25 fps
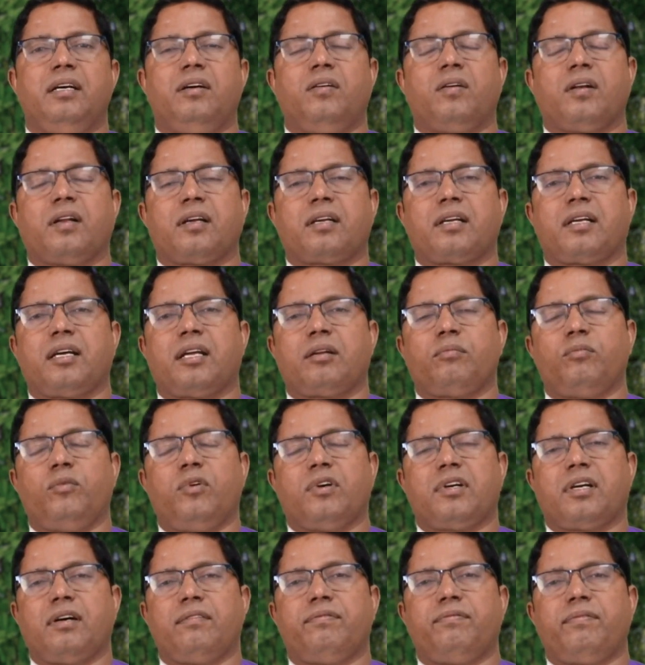और
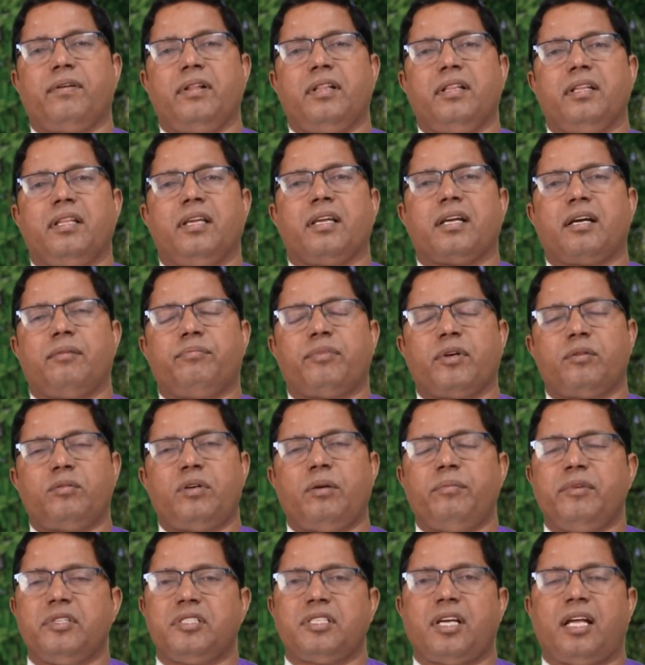कर्मों का फल देगा प्रभु
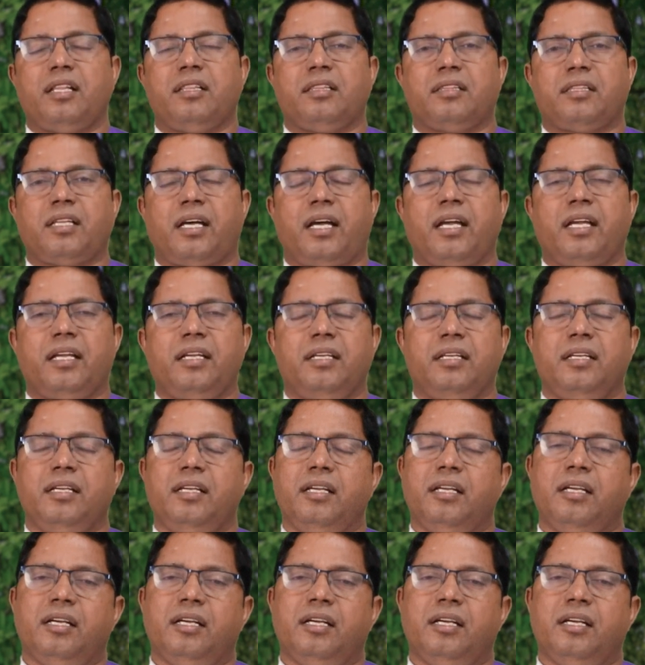हमें जानता है